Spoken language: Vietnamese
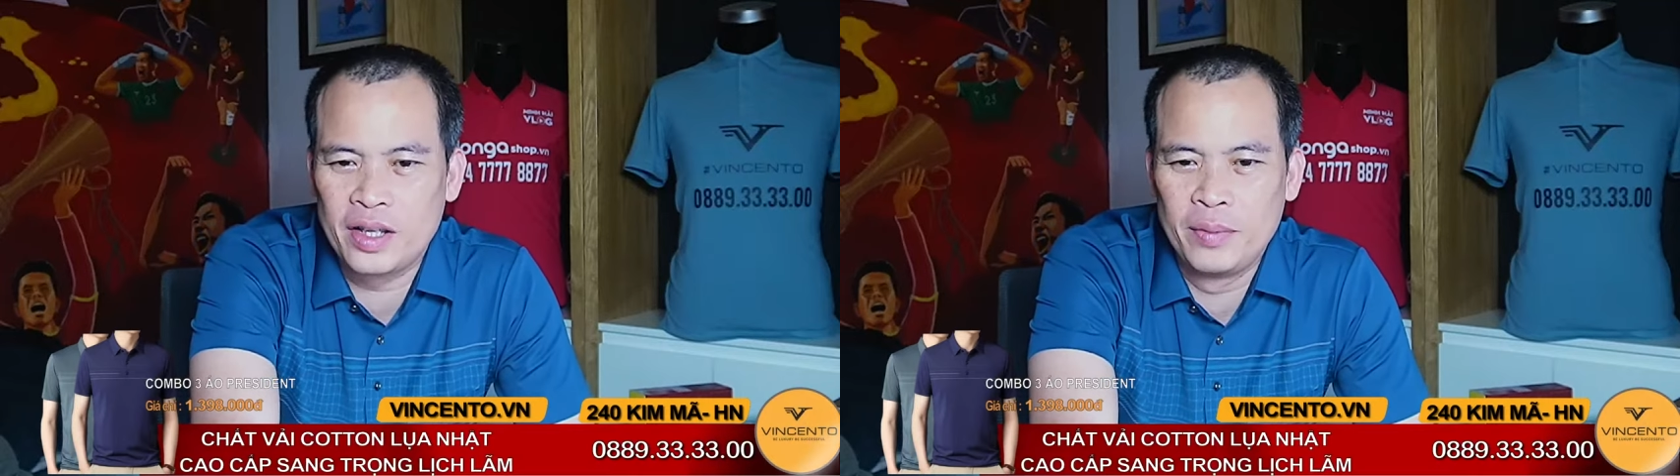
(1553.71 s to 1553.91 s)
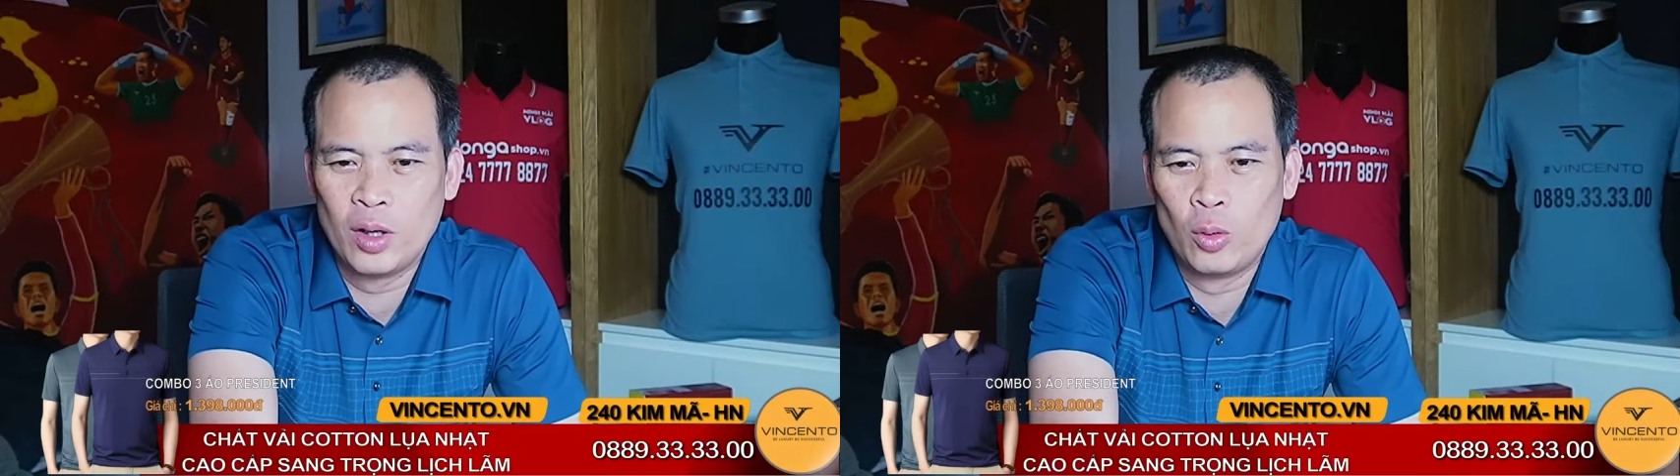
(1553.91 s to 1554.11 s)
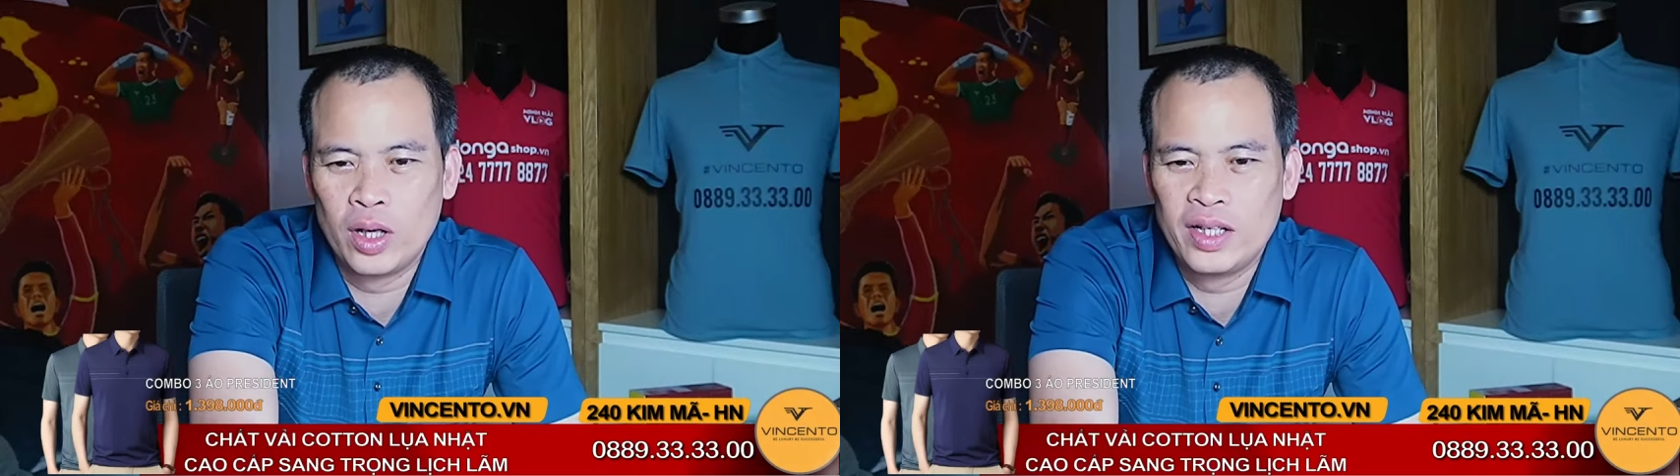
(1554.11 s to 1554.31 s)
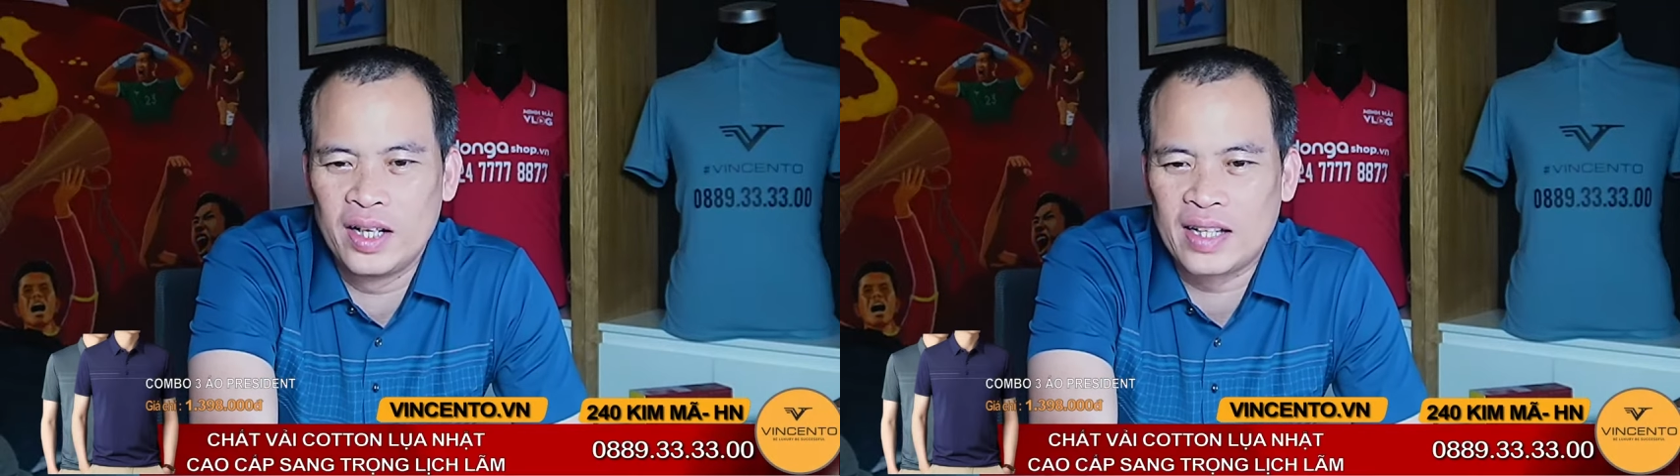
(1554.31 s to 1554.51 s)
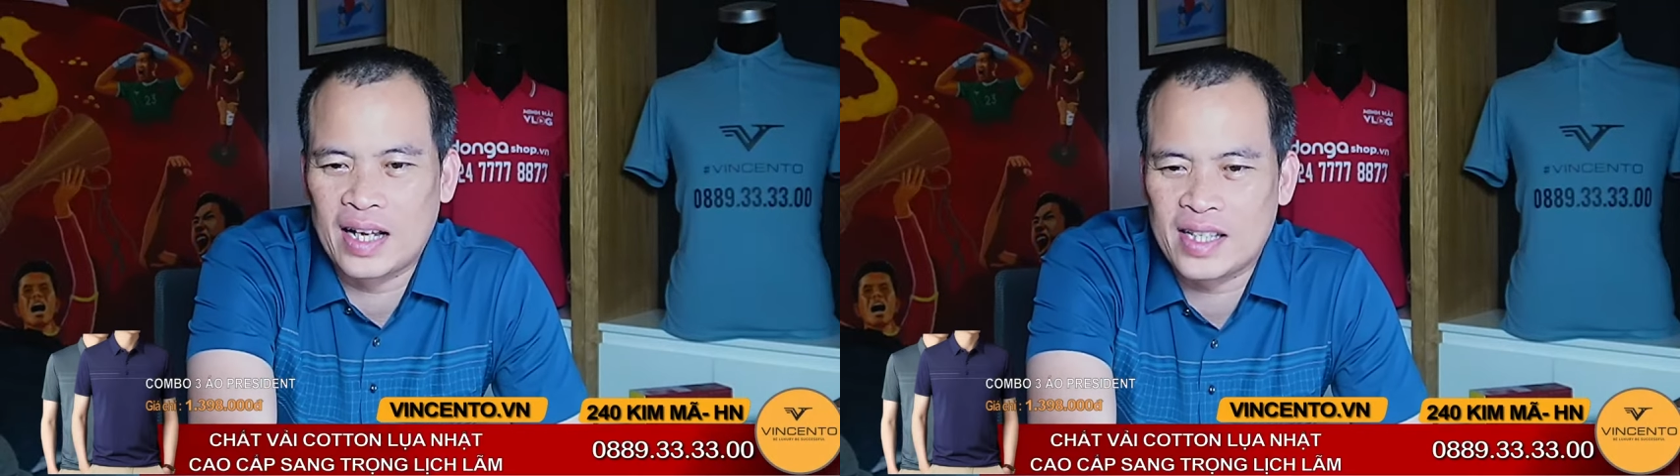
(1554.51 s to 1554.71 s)
tìm hiểu nguyên
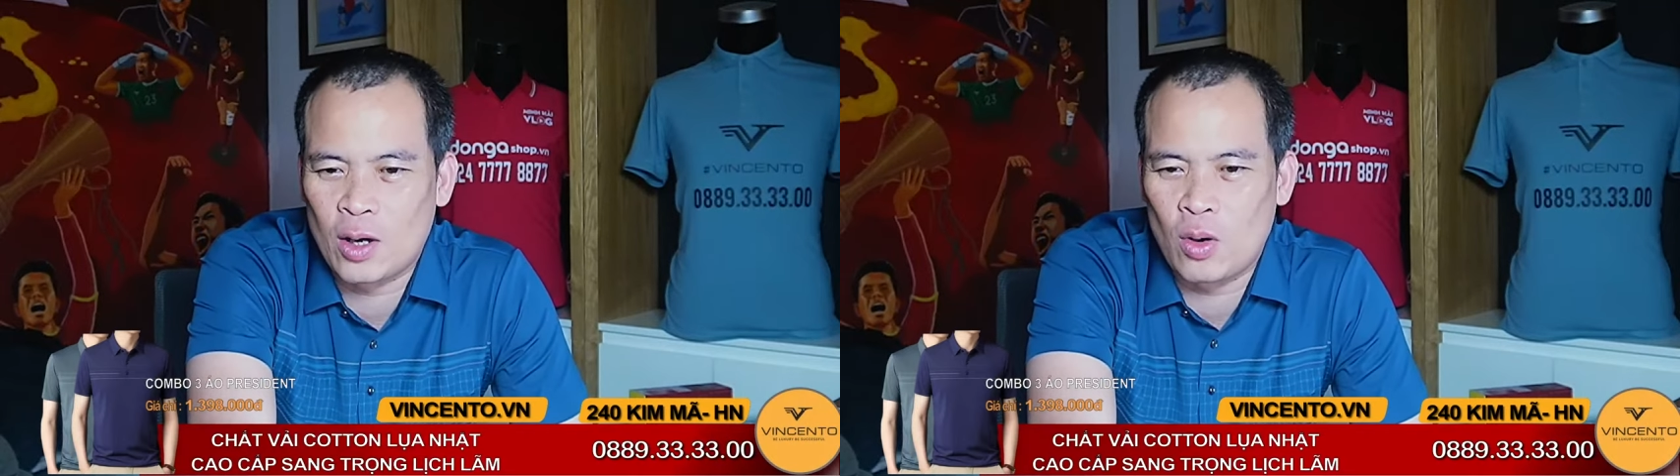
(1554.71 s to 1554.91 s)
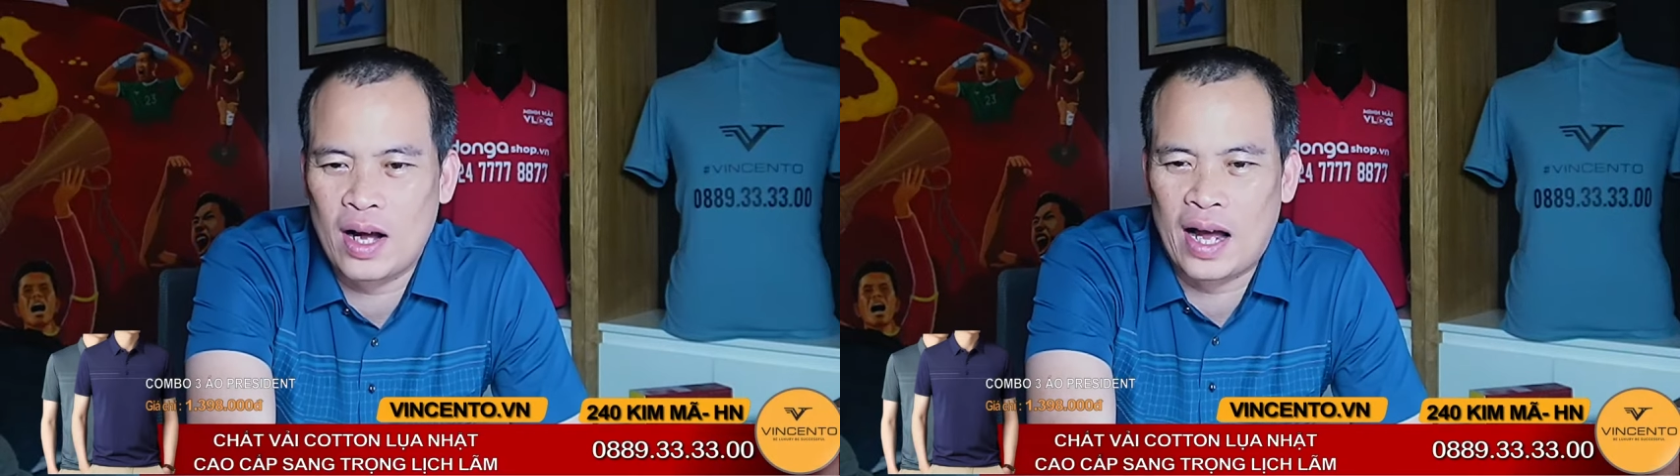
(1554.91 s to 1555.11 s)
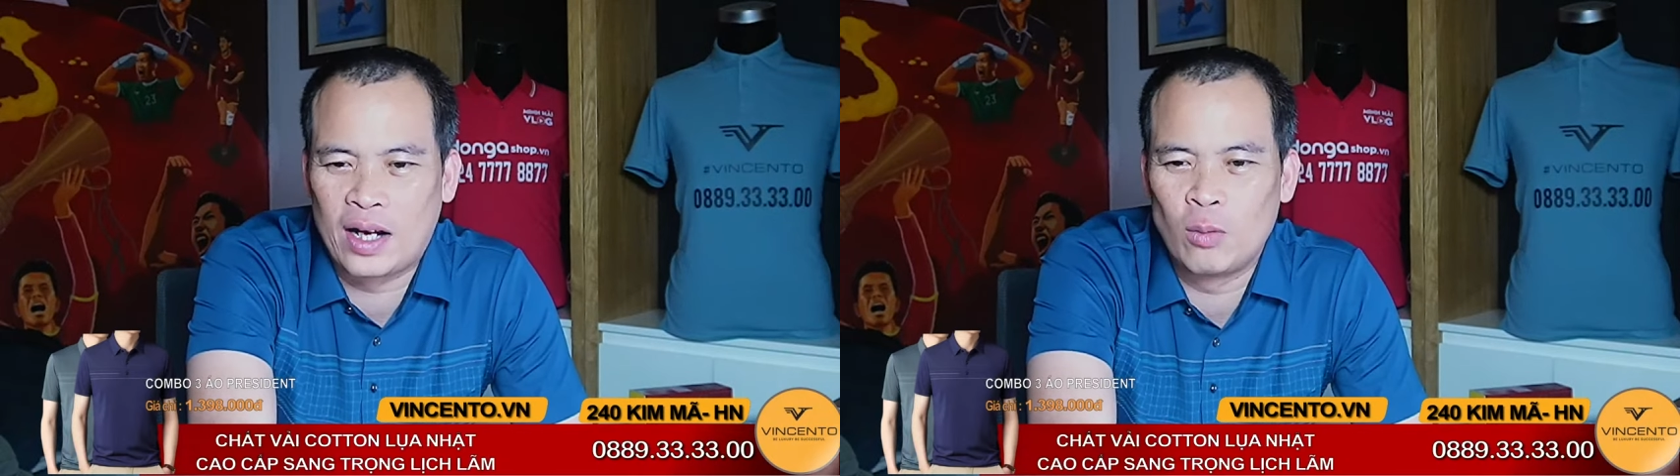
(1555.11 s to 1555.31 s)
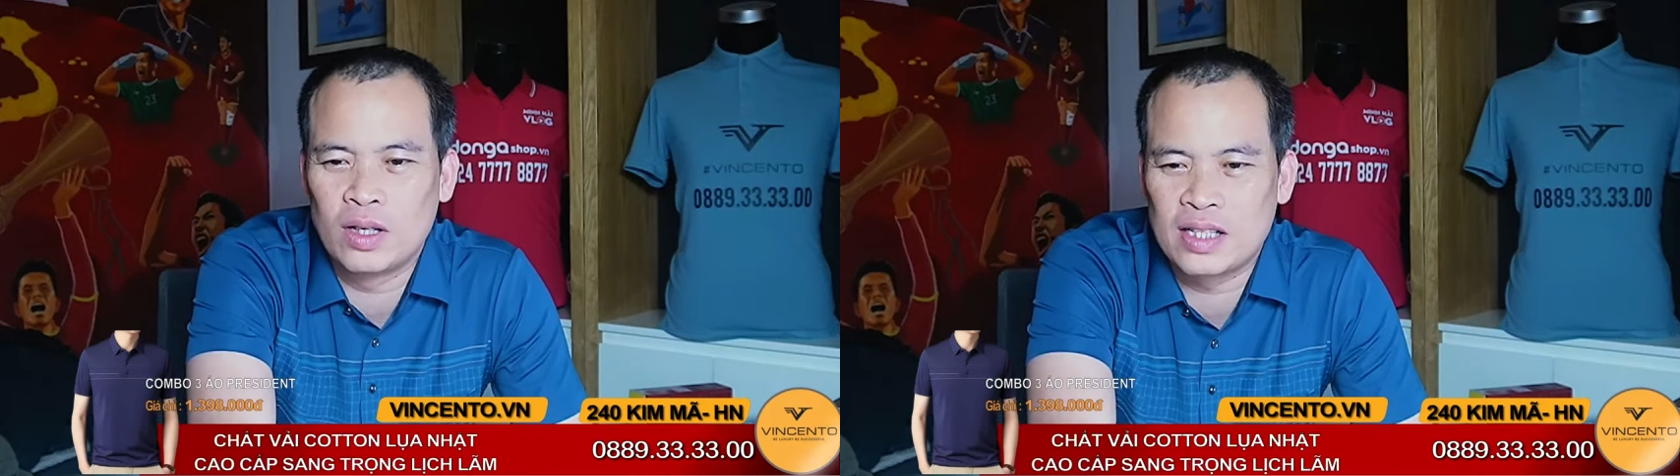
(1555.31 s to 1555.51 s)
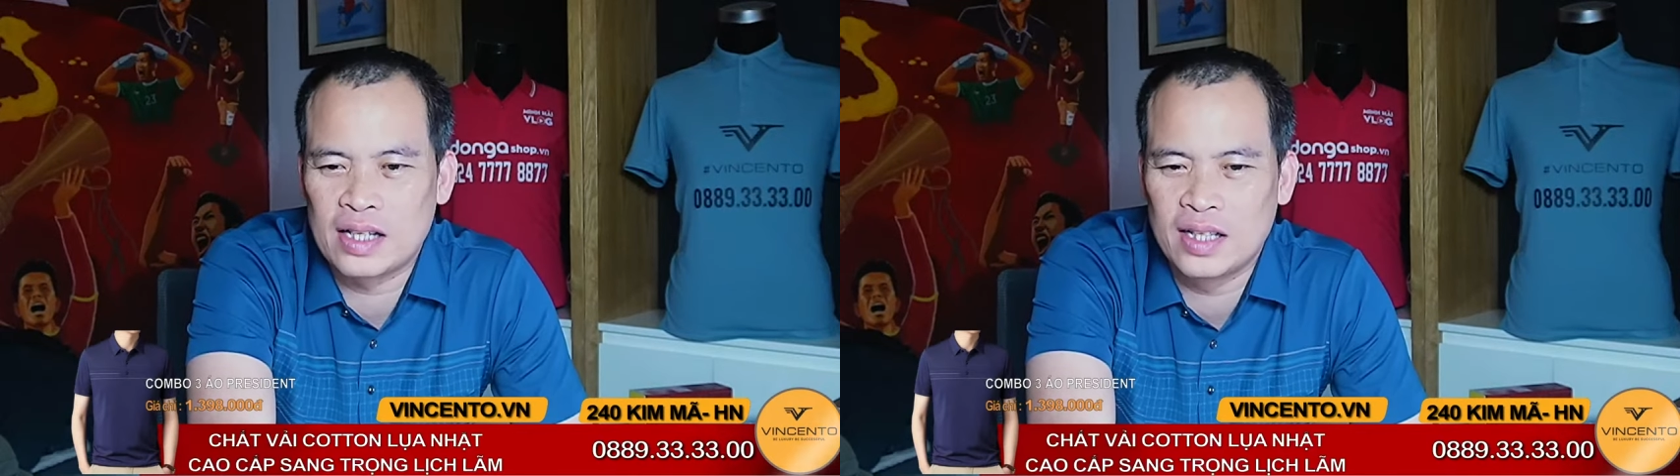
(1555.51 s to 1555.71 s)
nhân tại sao Quang Hải không
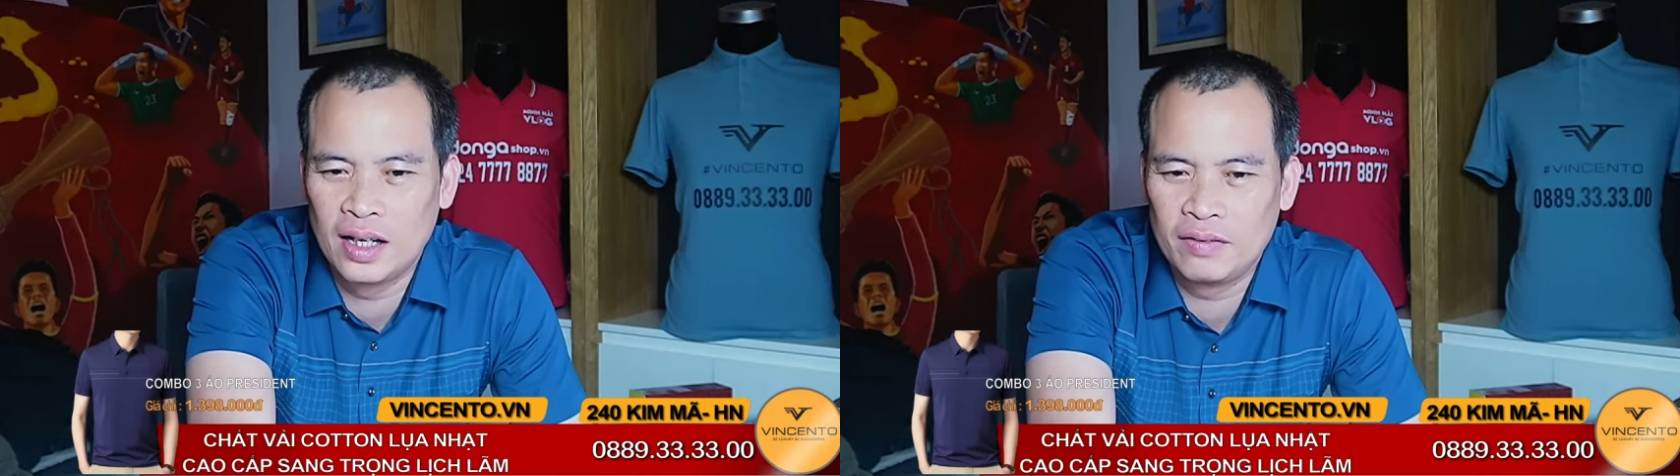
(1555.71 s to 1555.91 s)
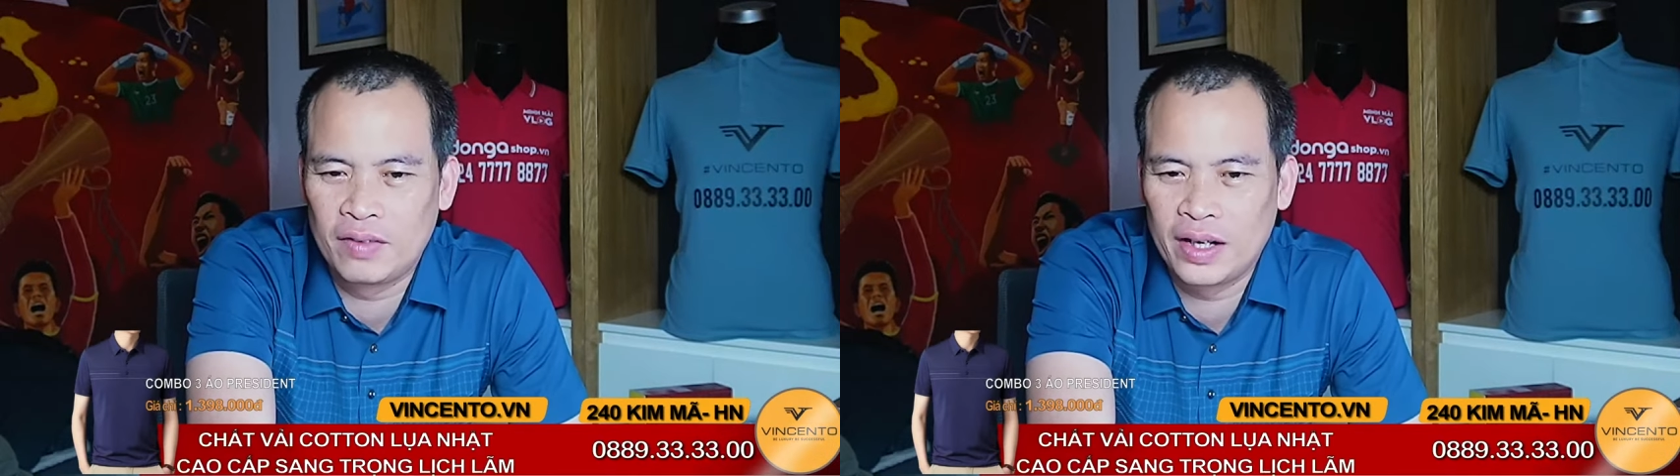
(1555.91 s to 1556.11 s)
được ra sân.